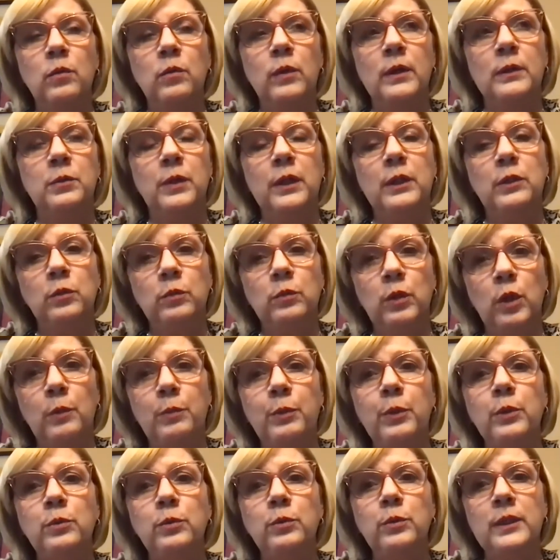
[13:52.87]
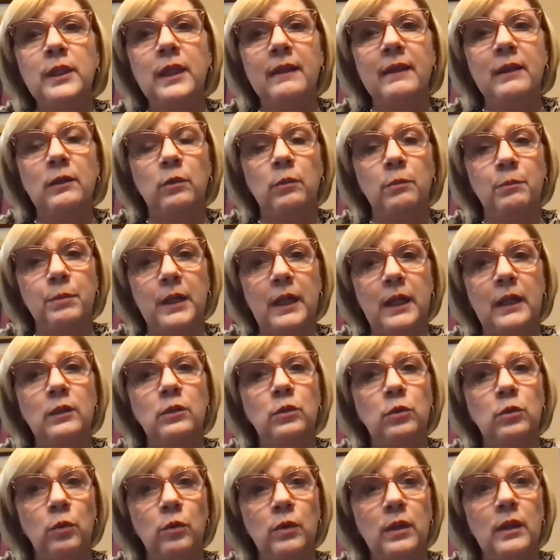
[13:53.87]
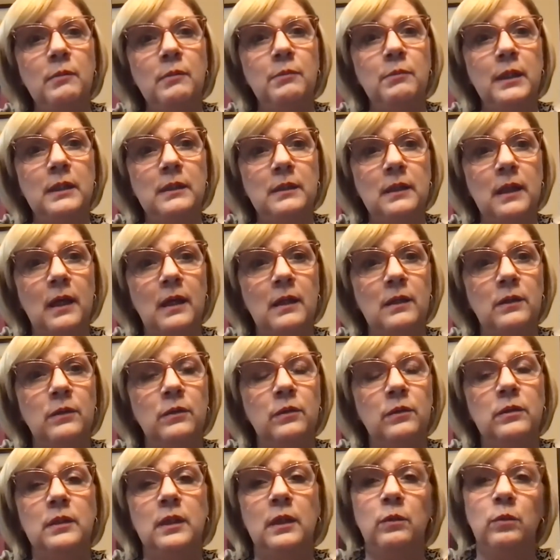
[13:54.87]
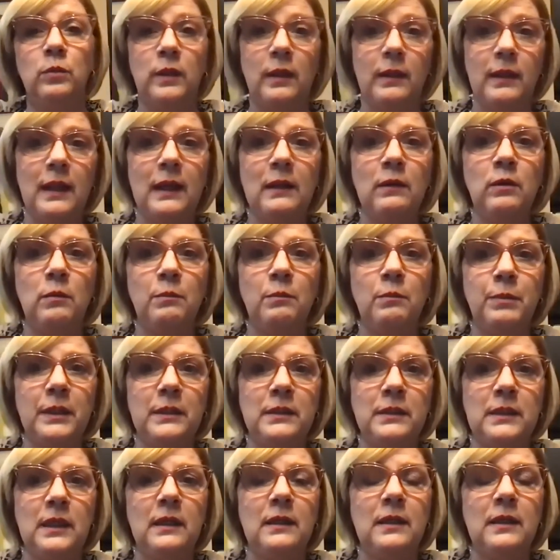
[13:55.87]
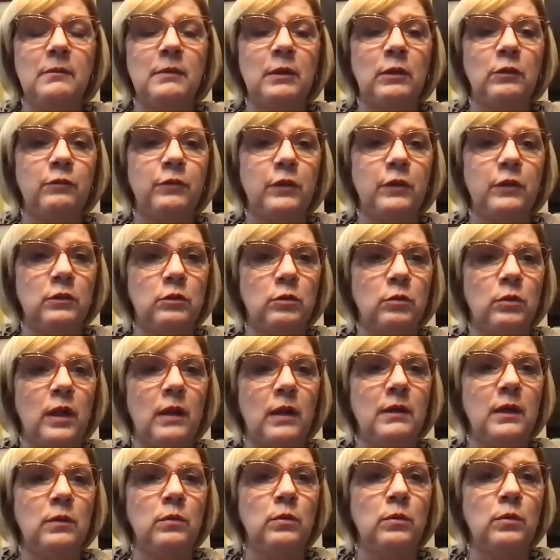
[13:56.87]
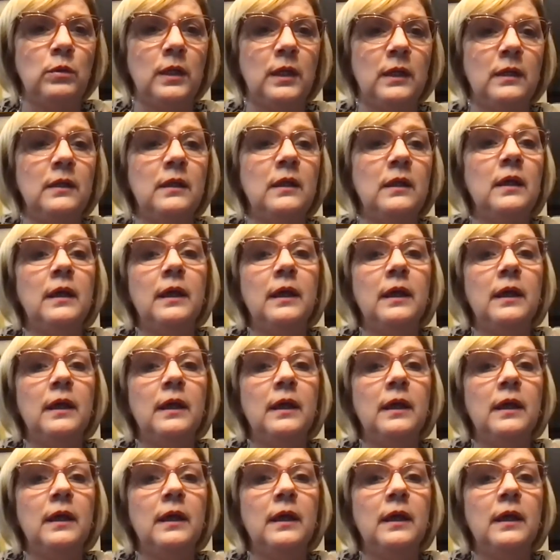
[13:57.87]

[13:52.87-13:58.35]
cuando él tuvo la oportunidad de comprar todo el inventario de una de las compañías que manufacturó la vacuna,